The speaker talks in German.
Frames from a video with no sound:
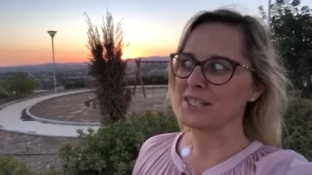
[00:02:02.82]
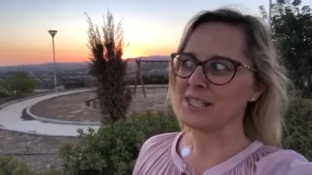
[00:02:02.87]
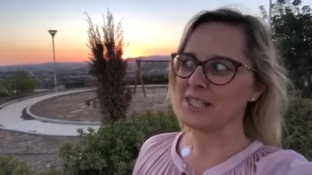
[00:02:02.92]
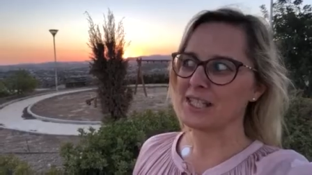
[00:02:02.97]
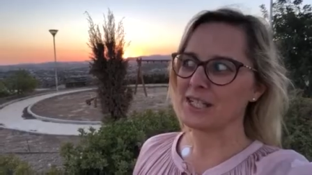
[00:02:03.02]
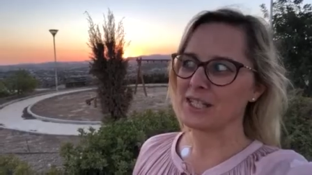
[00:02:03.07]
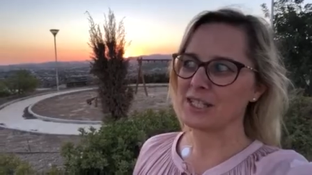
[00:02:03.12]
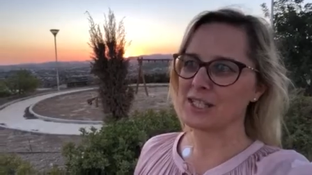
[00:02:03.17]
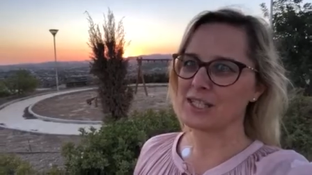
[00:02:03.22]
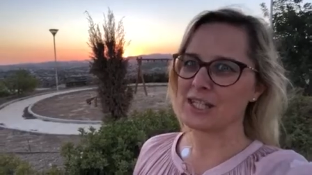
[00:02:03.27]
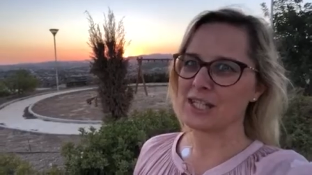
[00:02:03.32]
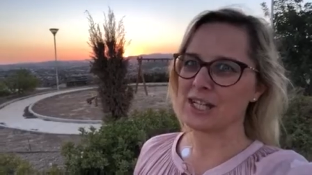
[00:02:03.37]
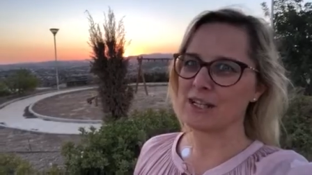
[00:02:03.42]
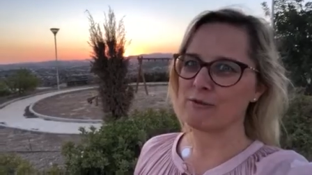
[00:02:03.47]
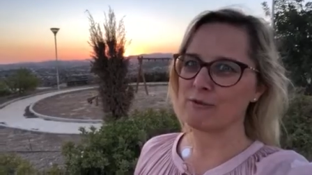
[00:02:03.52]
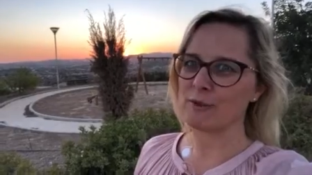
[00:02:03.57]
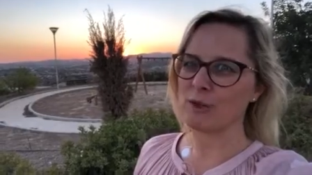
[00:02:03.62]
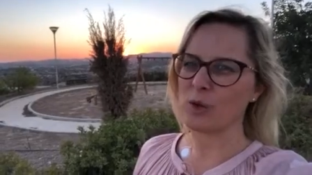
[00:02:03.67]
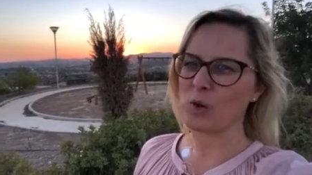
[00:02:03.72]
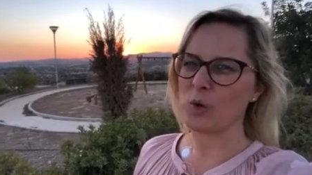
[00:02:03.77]
ja, der
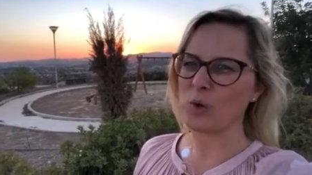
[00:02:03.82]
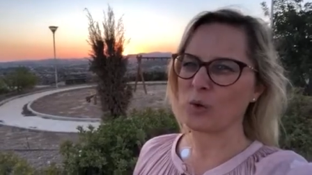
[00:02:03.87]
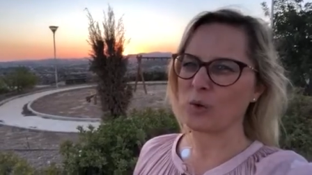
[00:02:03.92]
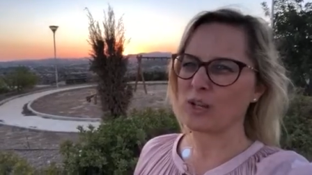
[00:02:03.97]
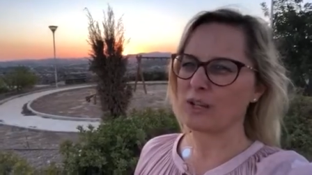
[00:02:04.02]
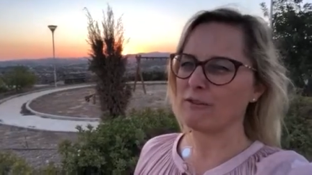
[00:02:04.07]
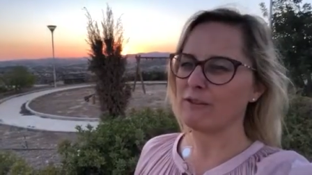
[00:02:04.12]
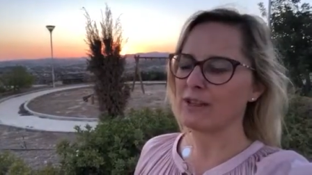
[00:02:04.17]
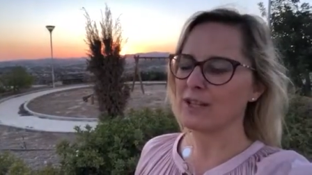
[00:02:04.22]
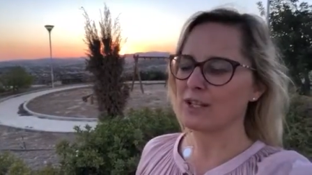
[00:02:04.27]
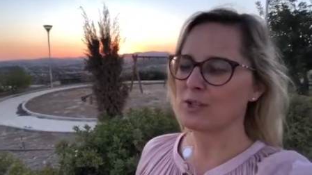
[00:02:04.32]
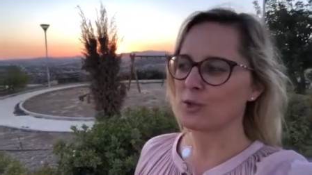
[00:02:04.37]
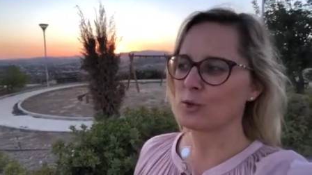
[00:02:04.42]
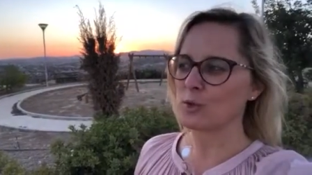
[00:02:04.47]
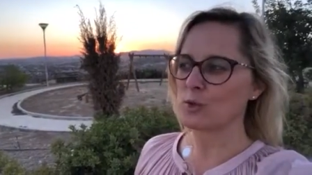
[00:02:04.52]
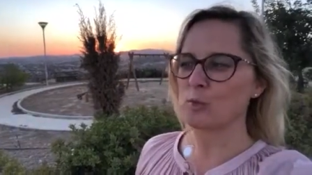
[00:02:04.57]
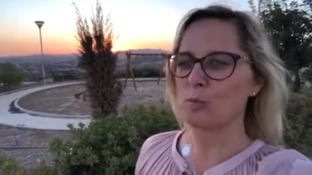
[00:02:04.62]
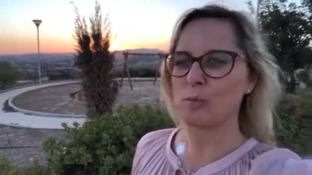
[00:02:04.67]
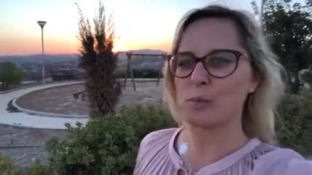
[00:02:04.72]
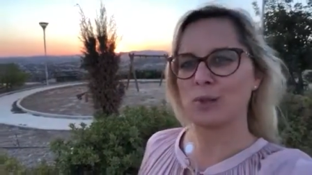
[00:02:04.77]
einfach auch gern vielleicht
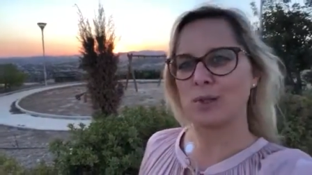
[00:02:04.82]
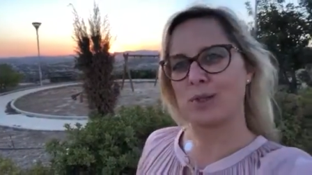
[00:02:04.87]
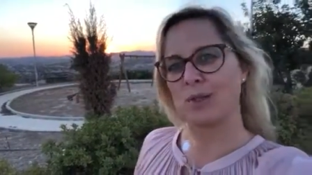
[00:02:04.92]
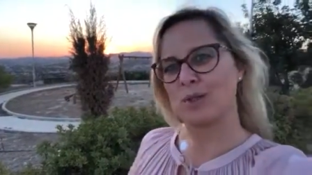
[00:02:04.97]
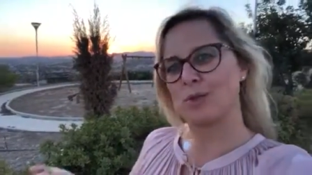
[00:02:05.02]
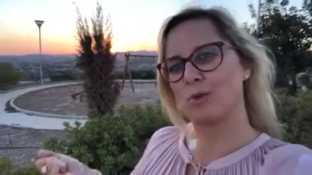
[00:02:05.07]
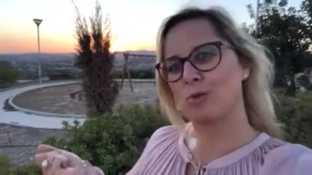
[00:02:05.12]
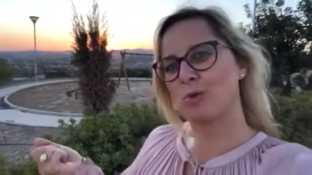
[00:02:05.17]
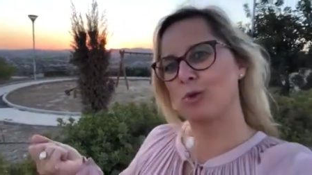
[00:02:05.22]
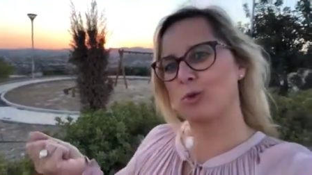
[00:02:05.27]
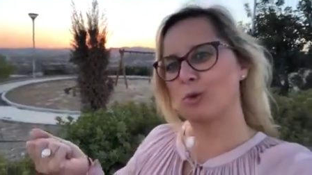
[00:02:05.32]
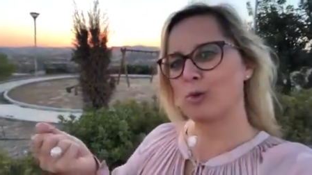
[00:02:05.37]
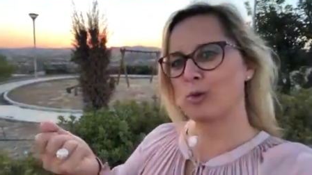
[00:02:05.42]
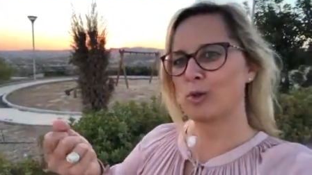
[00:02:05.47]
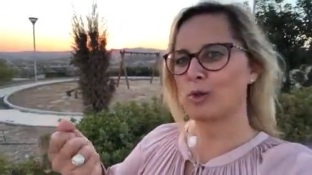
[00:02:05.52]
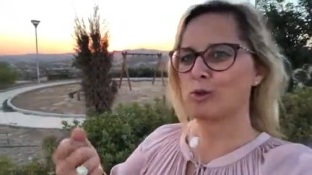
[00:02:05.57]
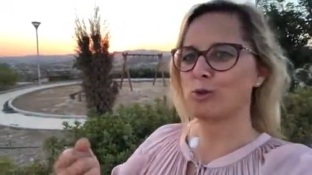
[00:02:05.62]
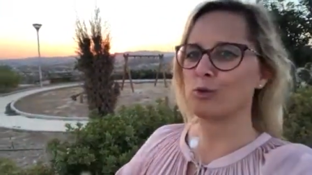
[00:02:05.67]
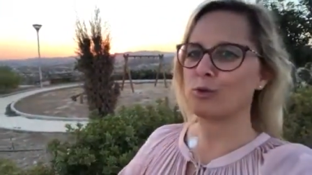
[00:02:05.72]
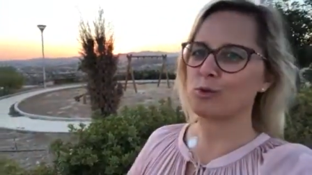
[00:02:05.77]
noch so ein bisschen so eine
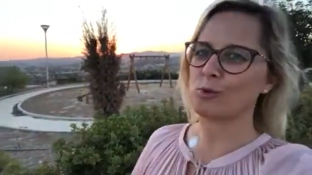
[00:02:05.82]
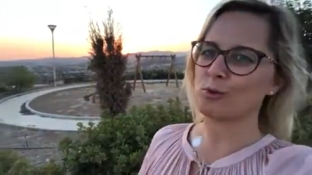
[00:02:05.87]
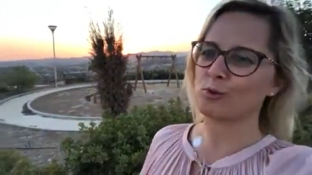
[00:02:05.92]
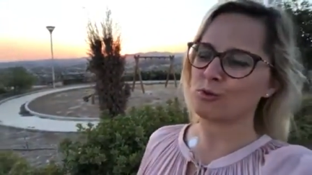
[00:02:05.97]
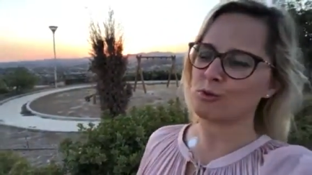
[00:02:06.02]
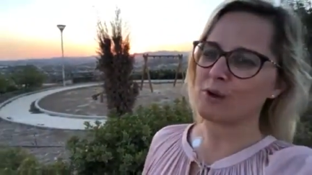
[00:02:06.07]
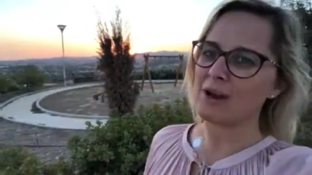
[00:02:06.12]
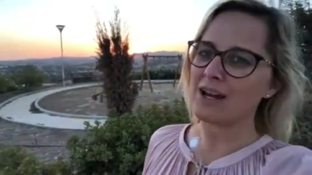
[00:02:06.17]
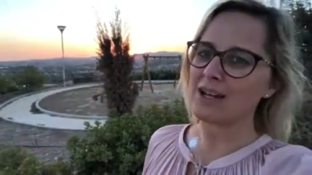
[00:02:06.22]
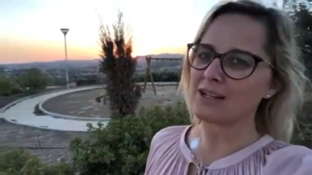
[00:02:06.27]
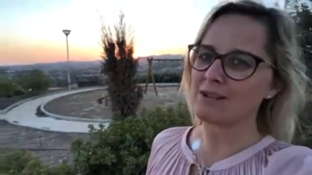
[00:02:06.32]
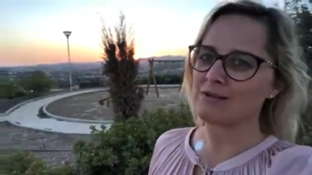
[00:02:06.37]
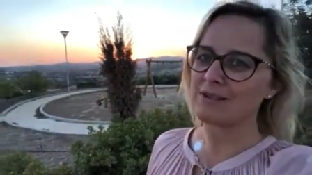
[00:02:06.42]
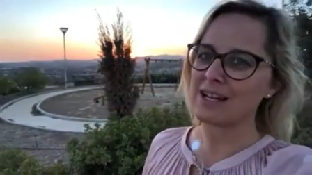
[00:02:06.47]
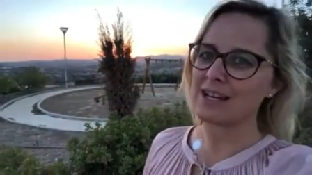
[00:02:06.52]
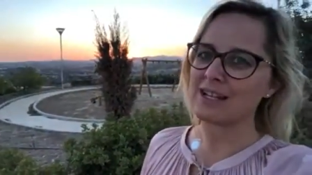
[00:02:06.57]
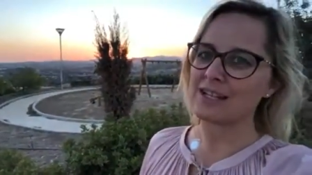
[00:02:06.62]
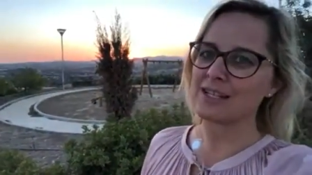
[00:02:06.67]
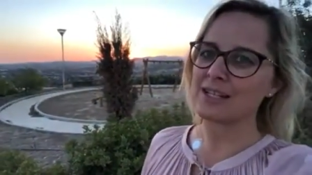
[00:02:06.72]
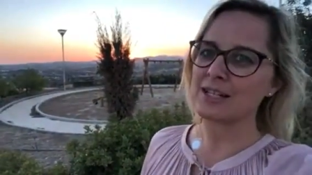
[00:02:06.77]
Unterstützung, so Hand
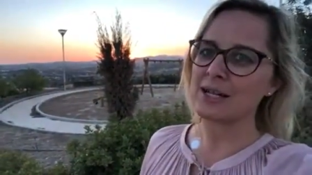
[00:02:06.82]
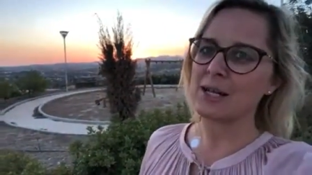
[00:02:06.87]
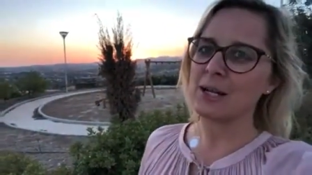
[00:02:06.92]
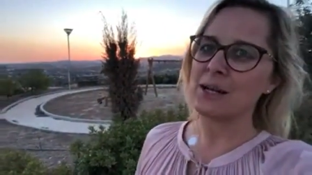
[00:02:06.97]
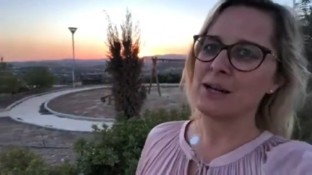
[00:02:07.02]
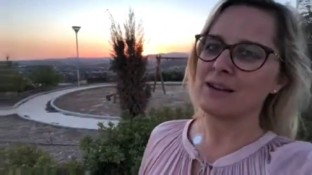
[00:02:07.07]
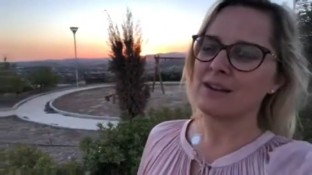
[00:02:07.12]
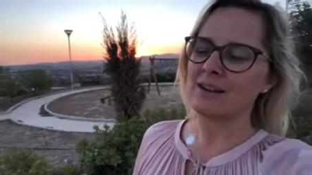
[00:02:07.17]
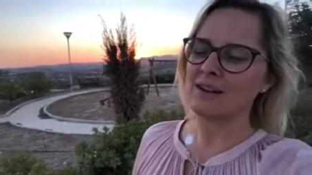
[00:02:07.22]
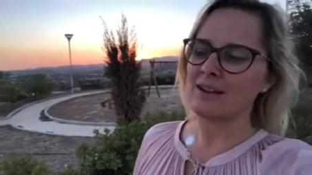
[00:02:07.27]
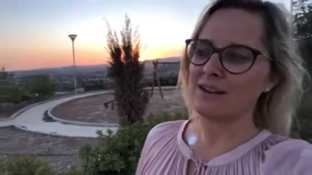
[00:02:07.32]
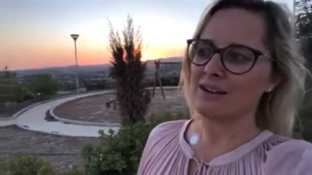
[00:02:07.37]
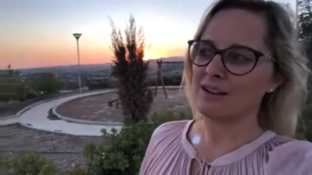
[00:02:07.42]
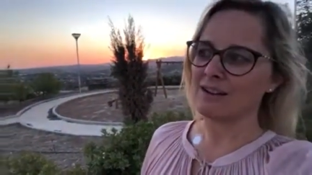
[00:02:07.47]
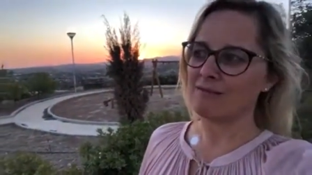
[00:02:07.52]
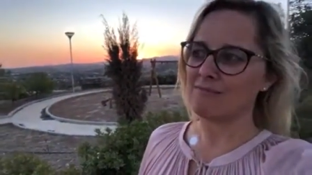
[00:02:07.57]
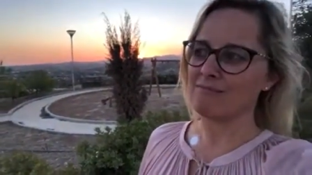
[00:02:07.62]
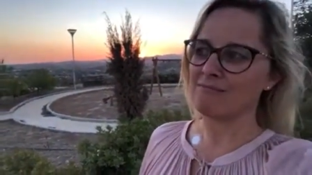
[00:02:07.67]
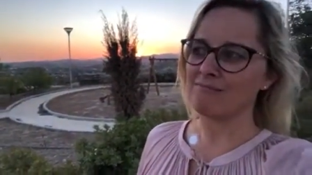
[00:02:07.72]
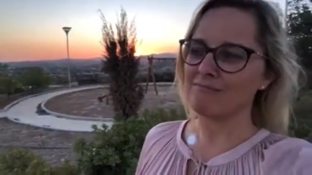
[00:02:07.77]
in Hand
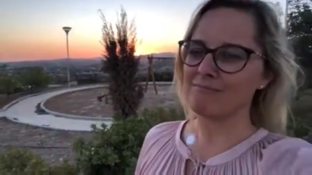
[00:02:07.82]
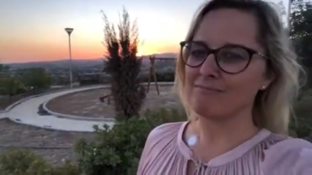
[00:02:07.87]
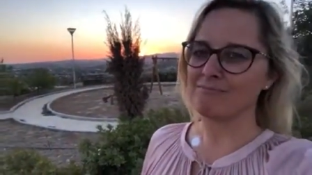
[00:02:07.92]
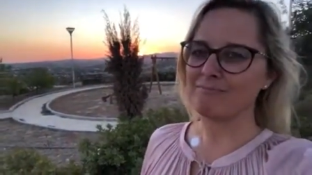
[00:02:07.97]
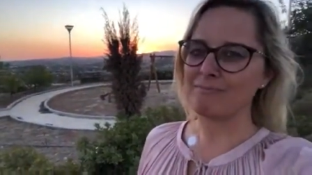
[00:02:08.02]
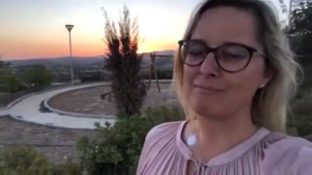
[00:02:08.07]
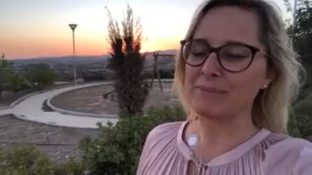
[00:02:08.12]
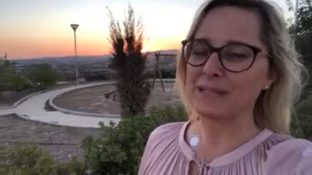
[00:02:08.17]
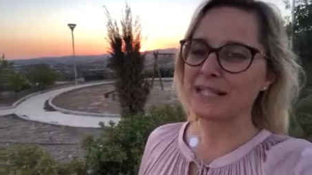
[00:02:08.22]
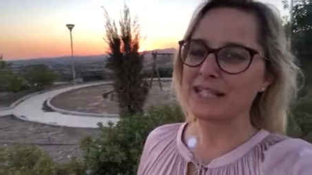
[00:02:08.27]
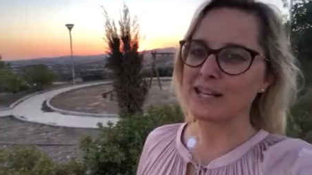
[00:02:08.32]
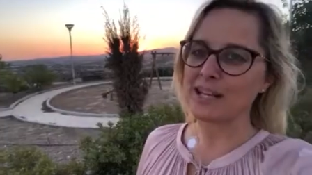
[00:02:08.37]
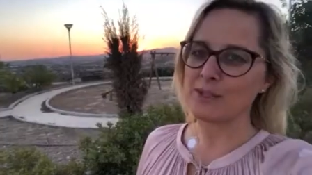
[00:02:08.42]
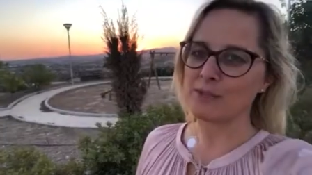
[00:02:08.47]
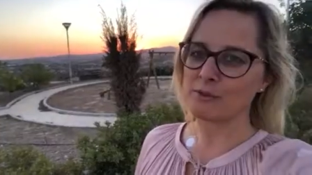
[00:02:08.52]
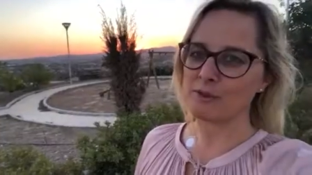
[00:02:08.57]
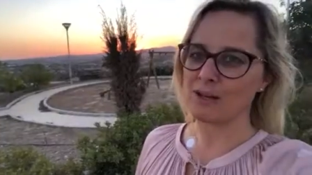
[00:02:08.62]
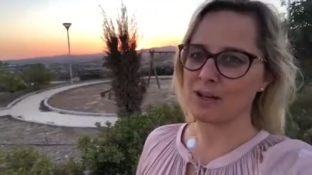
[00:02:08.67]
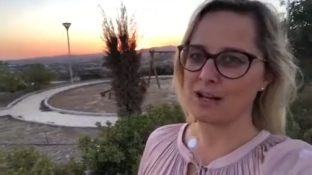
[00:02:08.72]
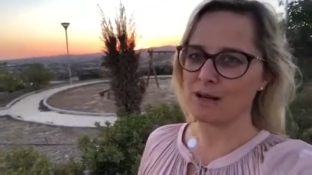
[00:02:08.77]
ähm,
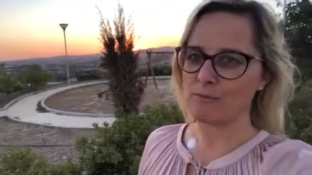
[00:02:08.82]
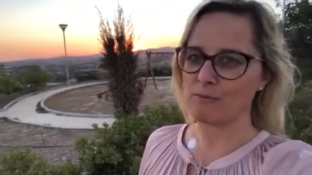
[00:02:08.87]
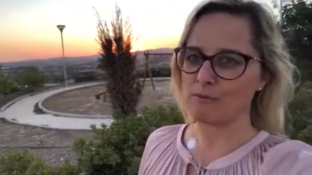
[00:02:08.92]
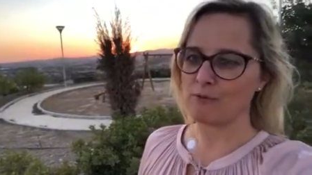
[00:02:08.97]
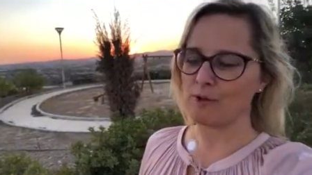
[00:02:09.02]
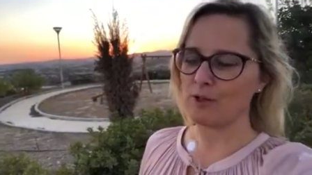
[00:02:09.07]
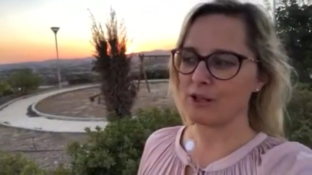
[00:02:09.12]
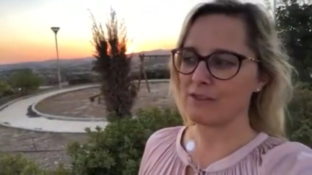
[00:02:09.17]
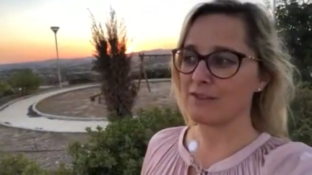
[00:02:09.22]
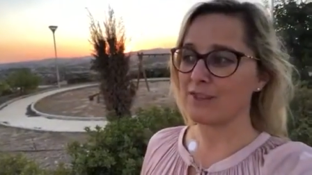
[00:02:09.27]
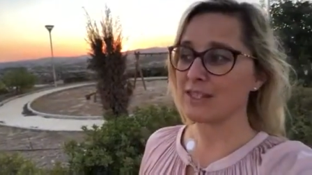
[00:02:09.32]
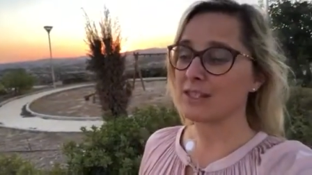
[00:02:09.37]
Bekleidung haben wollen.